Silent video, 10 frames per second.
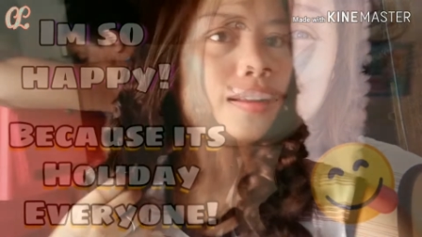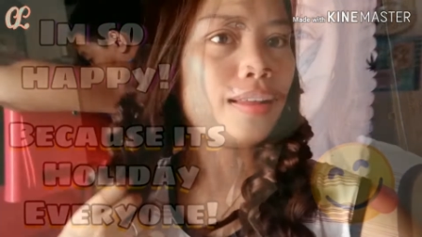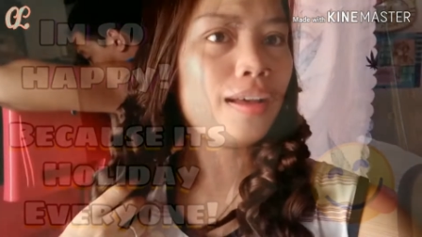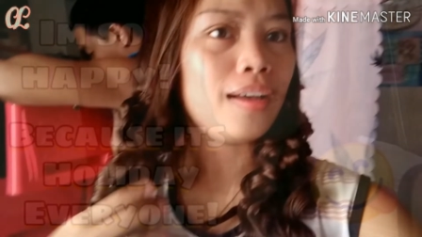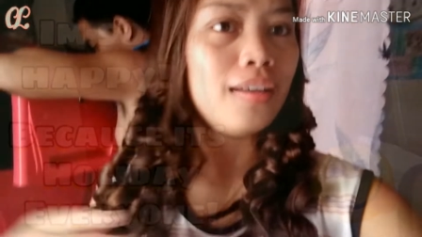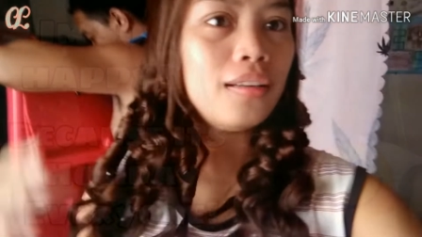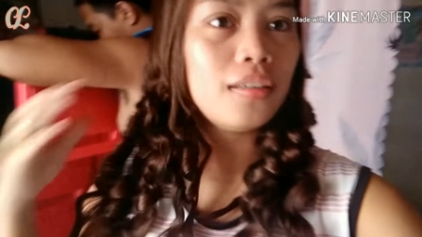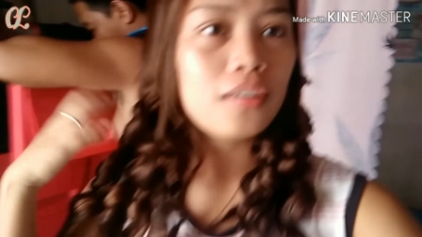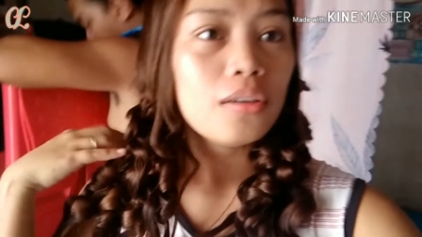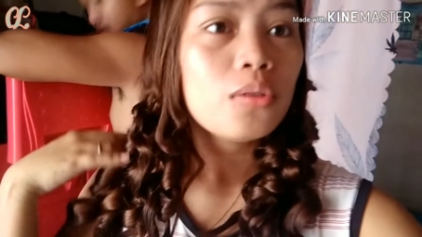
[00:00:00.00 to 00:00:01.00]
Ah,
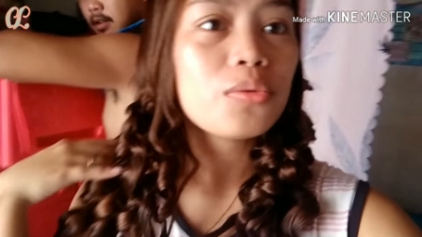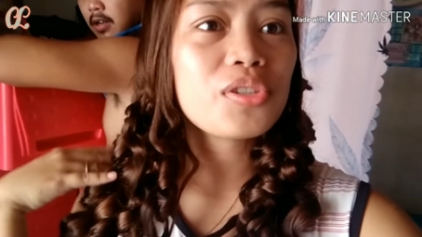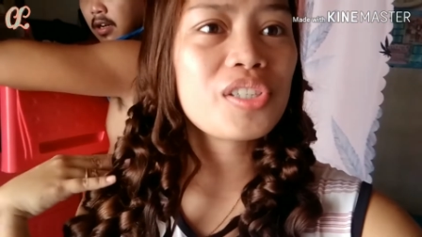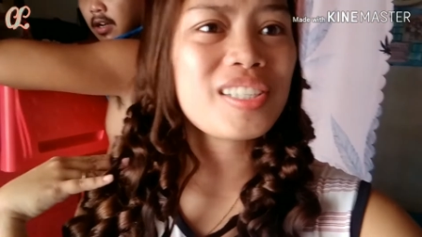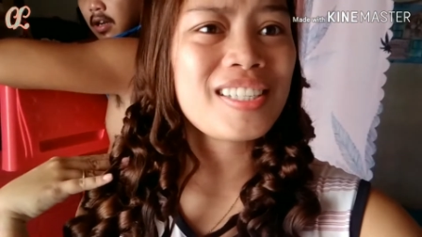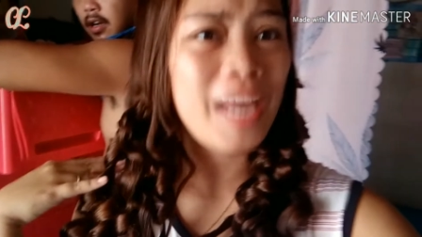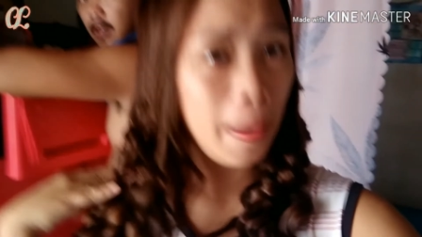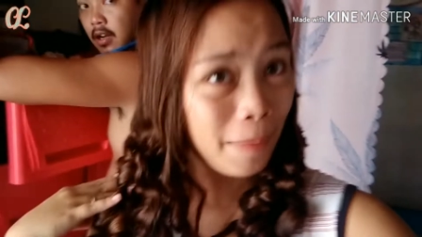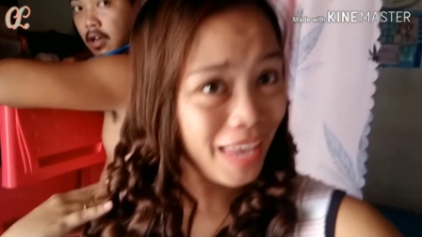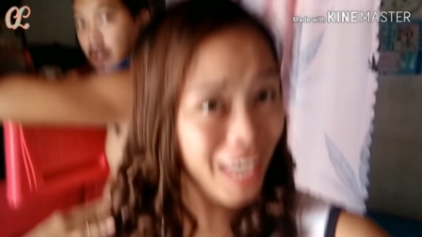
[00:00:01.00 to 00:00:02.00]
it's just
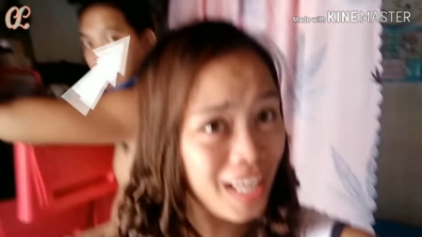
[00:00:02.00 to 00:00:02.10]
happened!